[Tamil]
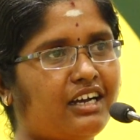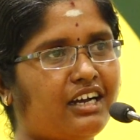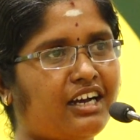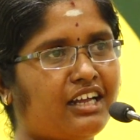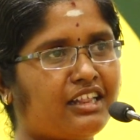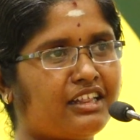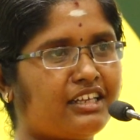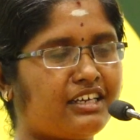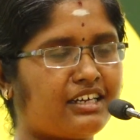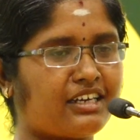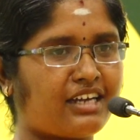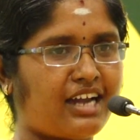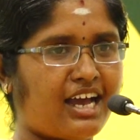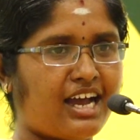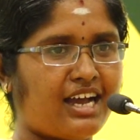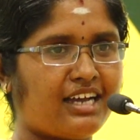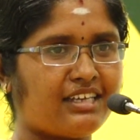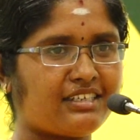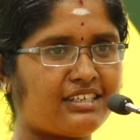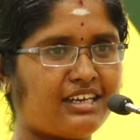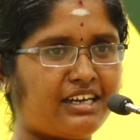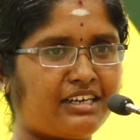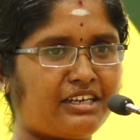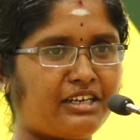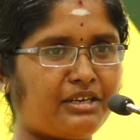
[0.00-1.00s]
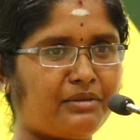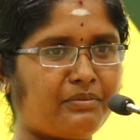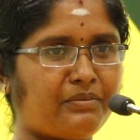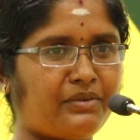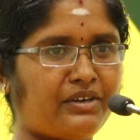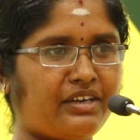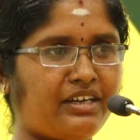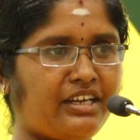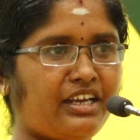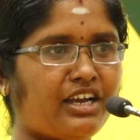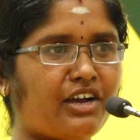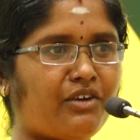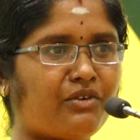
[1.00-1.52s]
அந்த கிளாஸ் அட்டன்
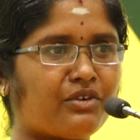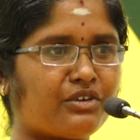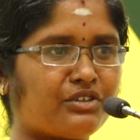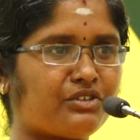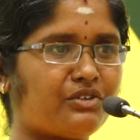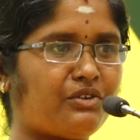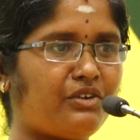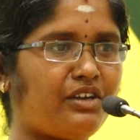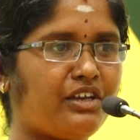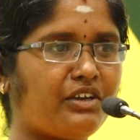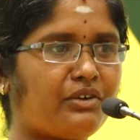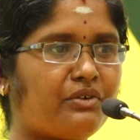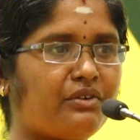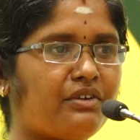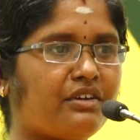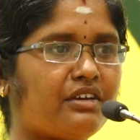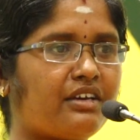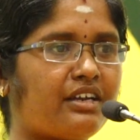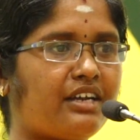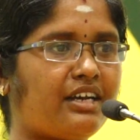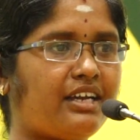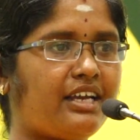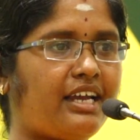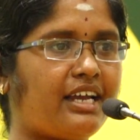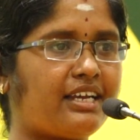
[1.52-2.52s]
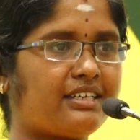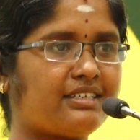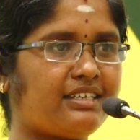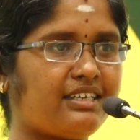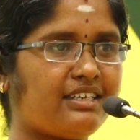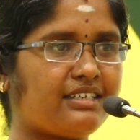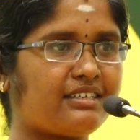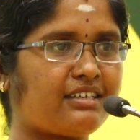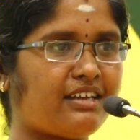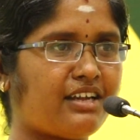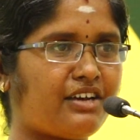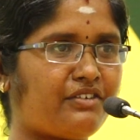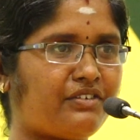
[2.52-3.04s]
பண்ணி அவங்க சொல்லிக் கொடுக்குற
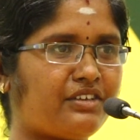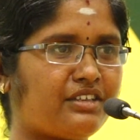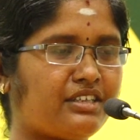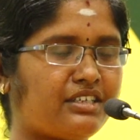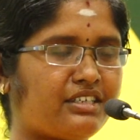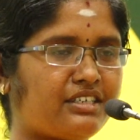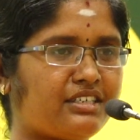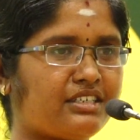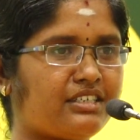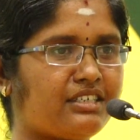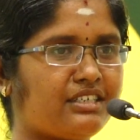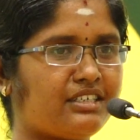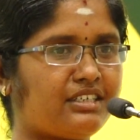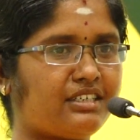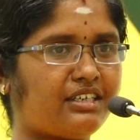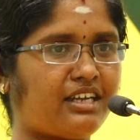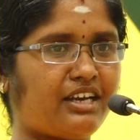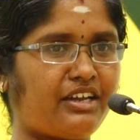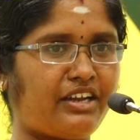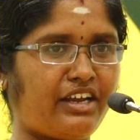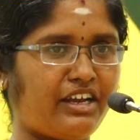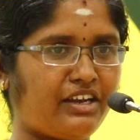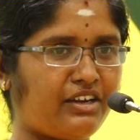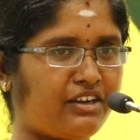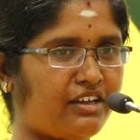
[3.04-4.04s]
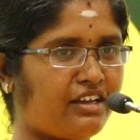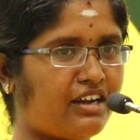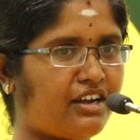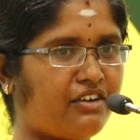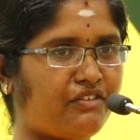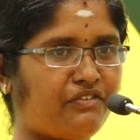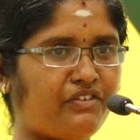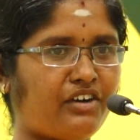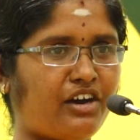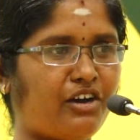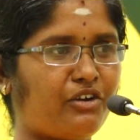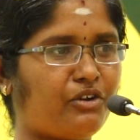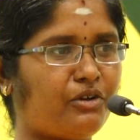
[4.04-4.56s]
எக்ஸசைஸ்லாம் வந்துட்டு நான் ரெகுலராக
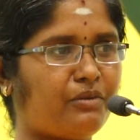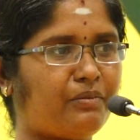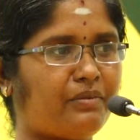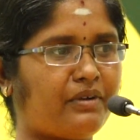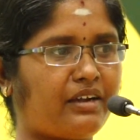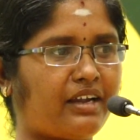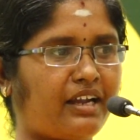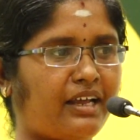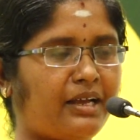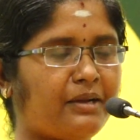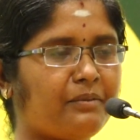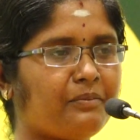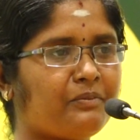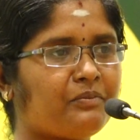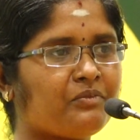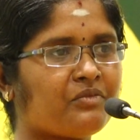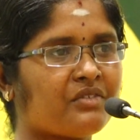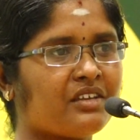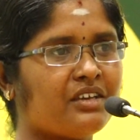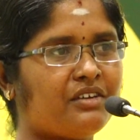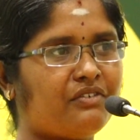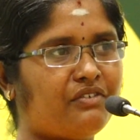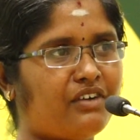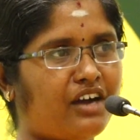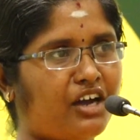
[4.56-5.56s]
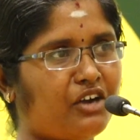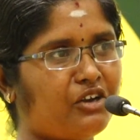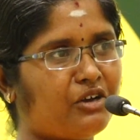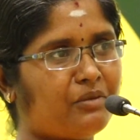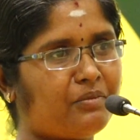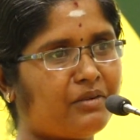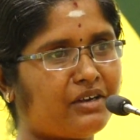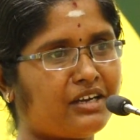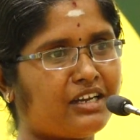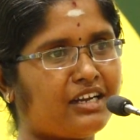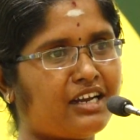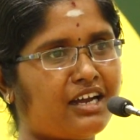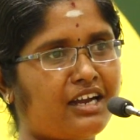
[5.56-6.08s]
ஃபாலோ பண்ணேன் ஃபாலோ
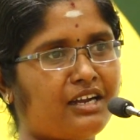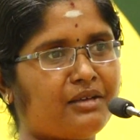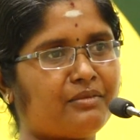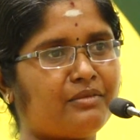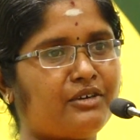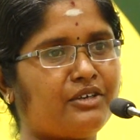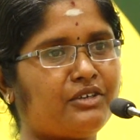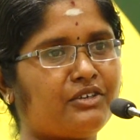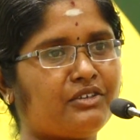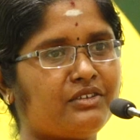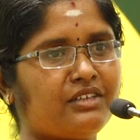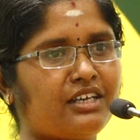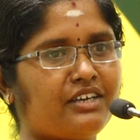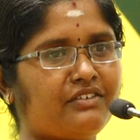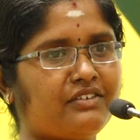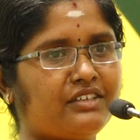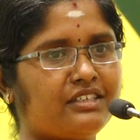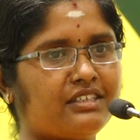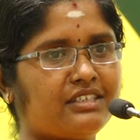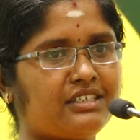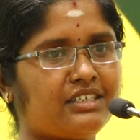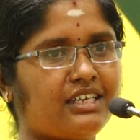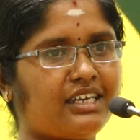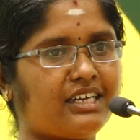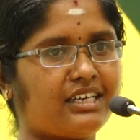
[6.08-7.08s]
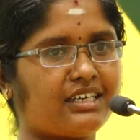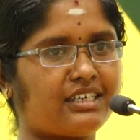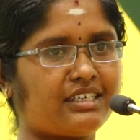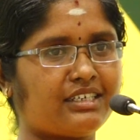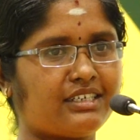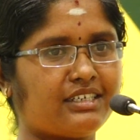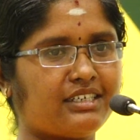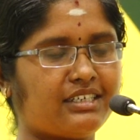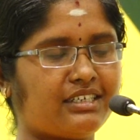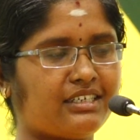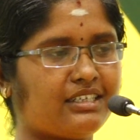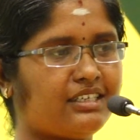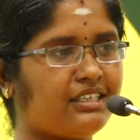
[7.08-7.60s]
பண்ணனால மட்டும்தான் வந்துட்டு எனக்கு
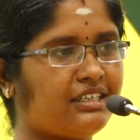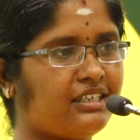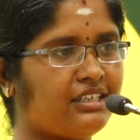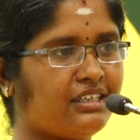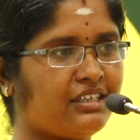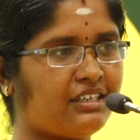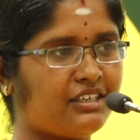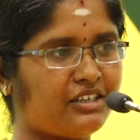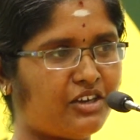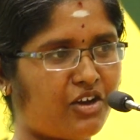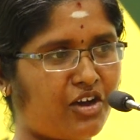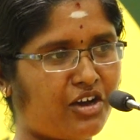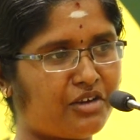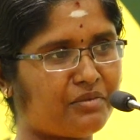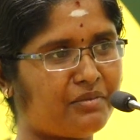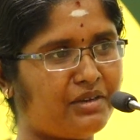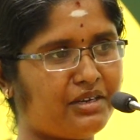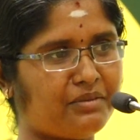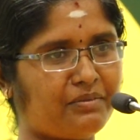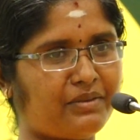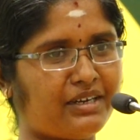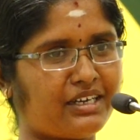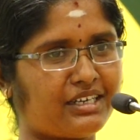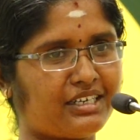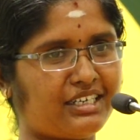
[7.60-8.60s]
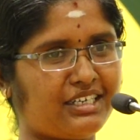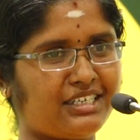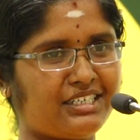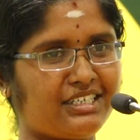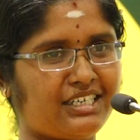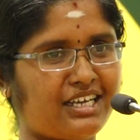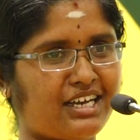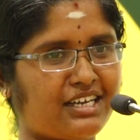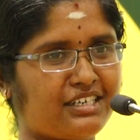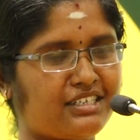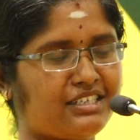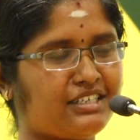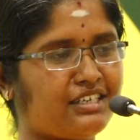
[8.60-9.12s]
நார்மல் ப்ரெக்னென்சி
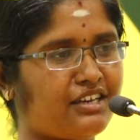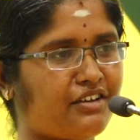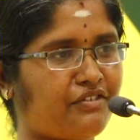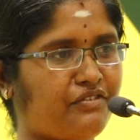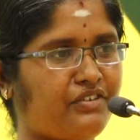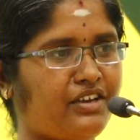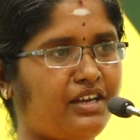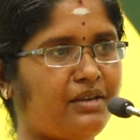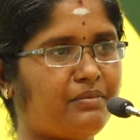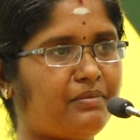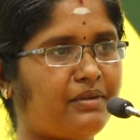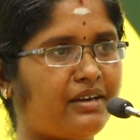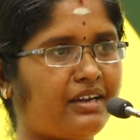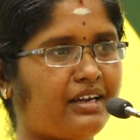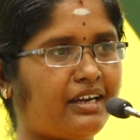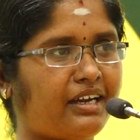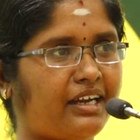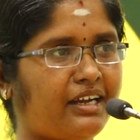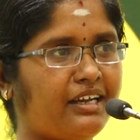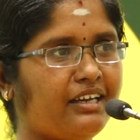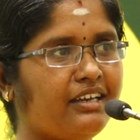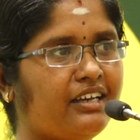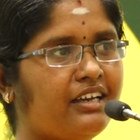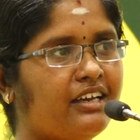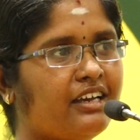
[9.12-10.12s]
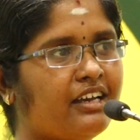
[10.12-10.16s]
ஆச்சுன்னு நான் ஃபீல் பண்ணுறேன்